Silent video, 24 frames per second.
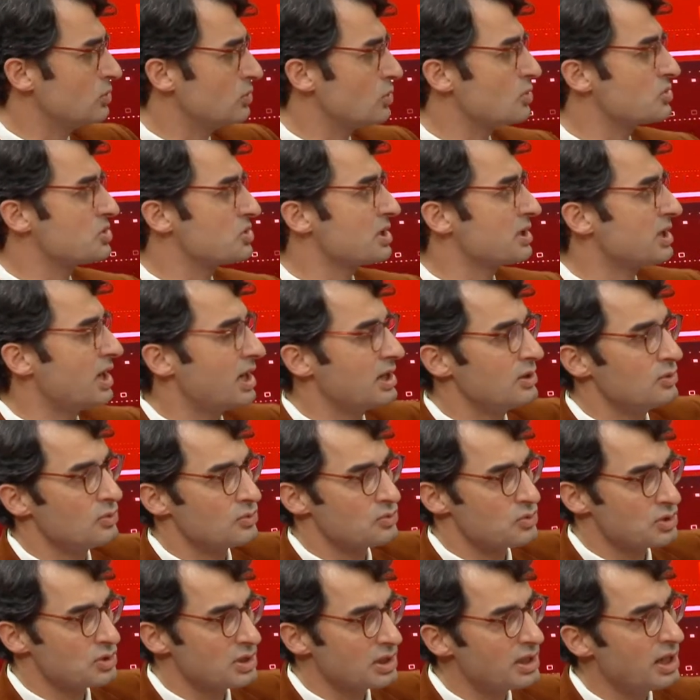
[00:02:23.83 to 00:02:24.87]
Gökçe
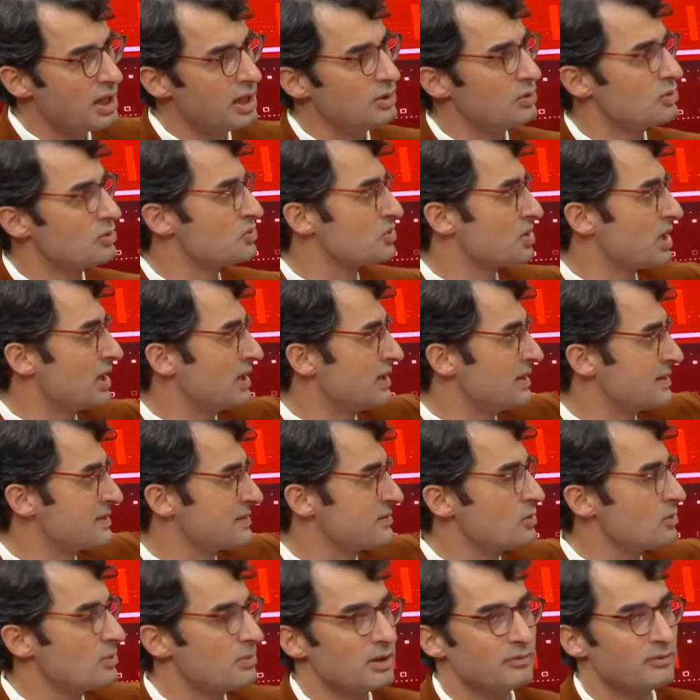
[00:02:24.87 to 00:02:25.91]
Kalyoncu da Kalyoncu
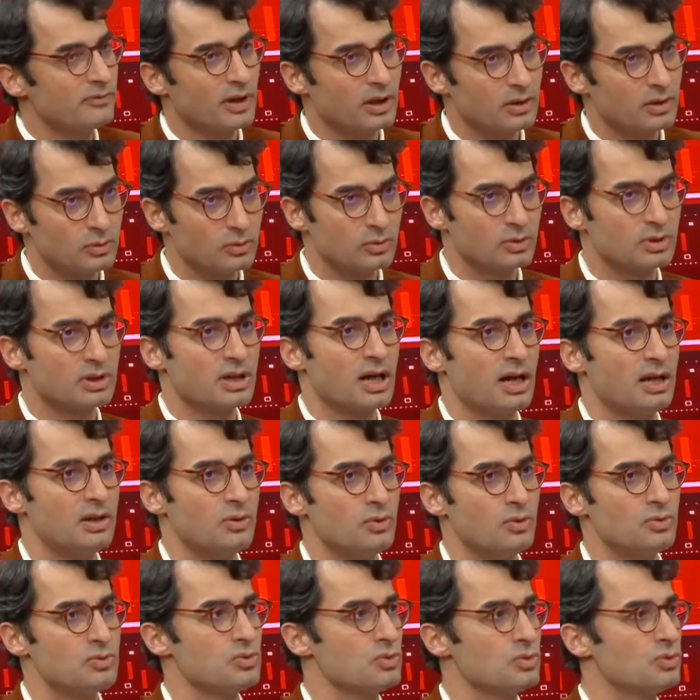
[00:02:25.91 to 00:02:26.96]
ailesinin, Ömer Faruk
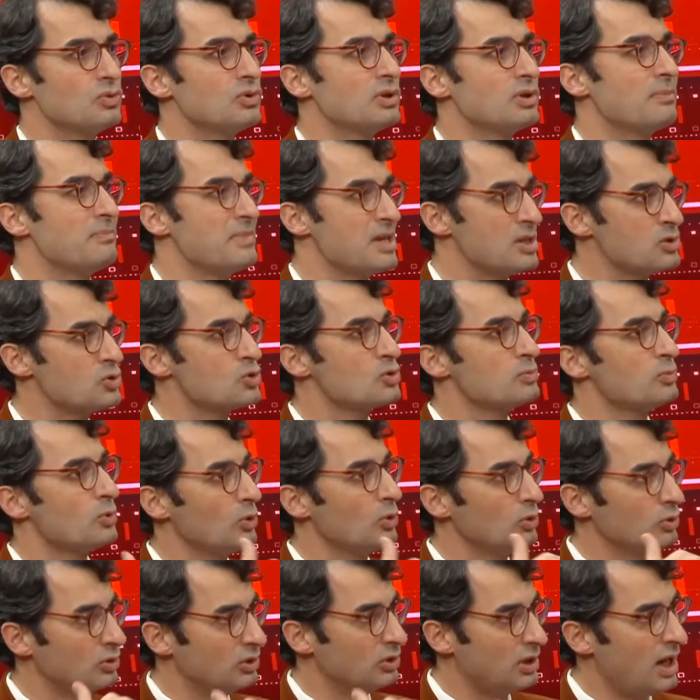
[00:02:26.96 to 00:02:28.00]
Kalyoncu'nun da mensup
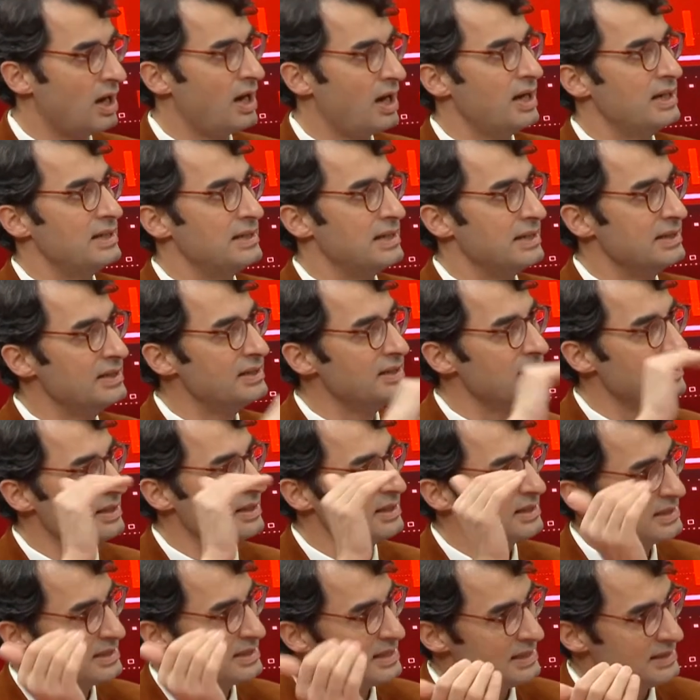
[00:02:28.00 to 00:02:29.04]
olduğu ailenin
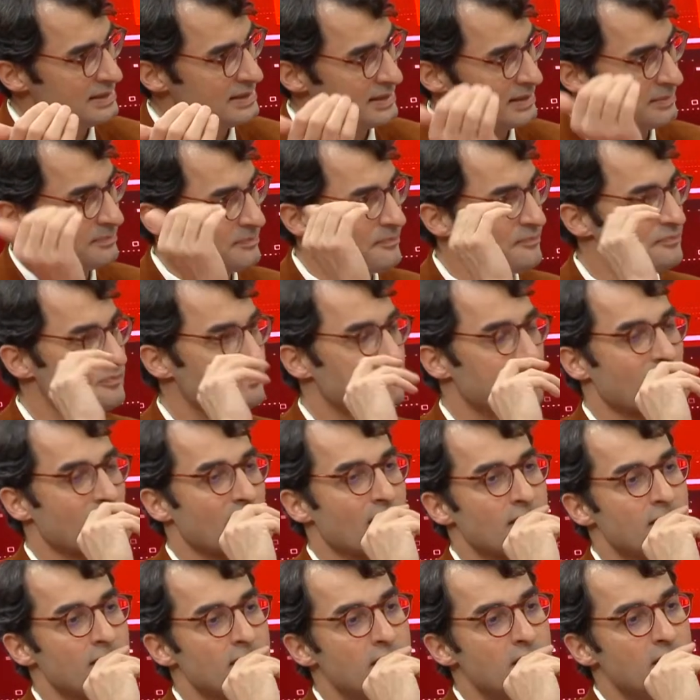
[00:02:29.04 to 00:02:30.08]
gelini.
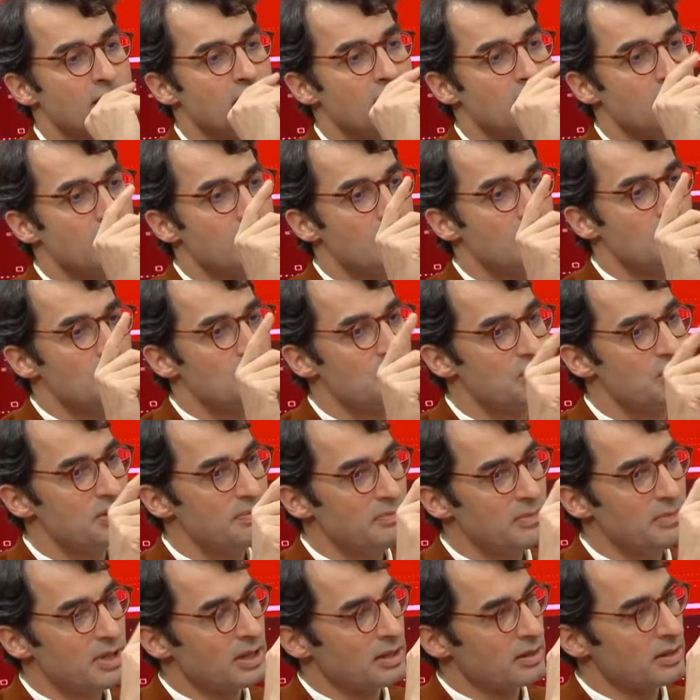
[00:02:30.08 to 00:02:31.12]

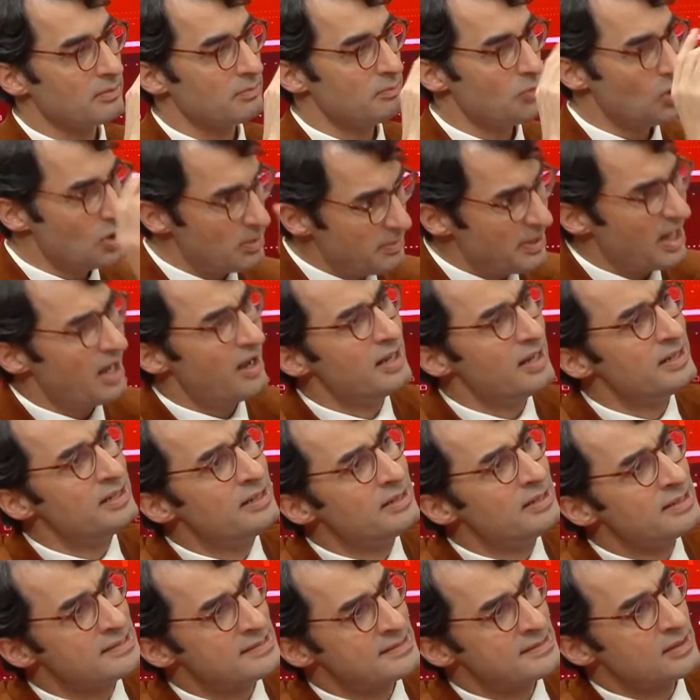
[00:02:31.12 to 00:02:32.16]
Şimdi böyle bir aile
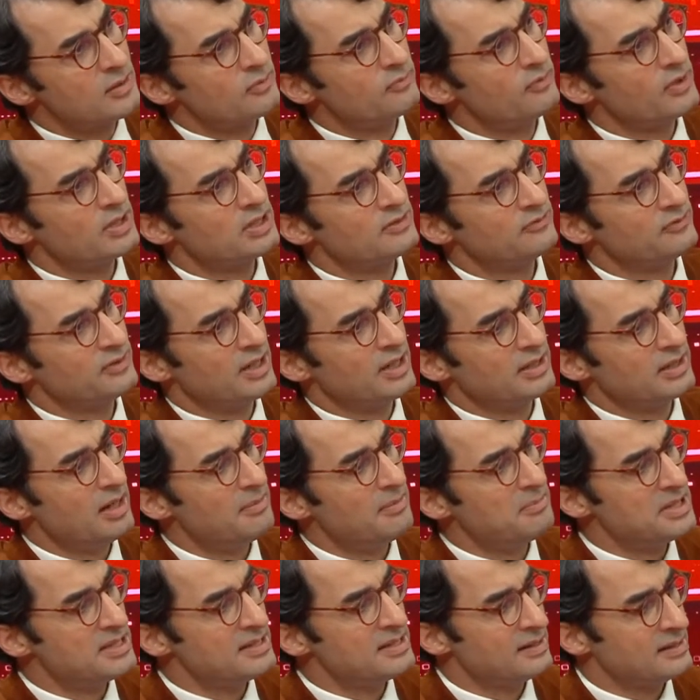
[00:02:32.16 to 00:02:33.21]
arasında vakıflardan
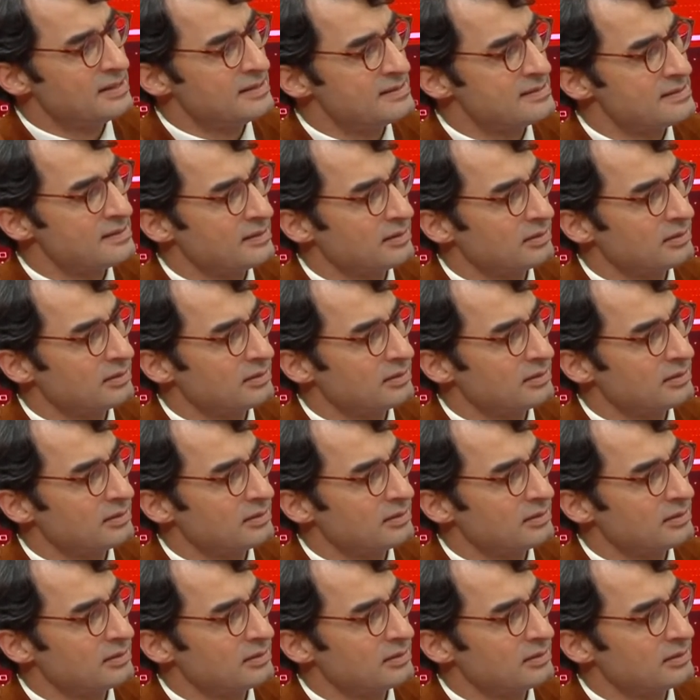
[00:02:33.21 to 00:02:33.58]
bir tanesi.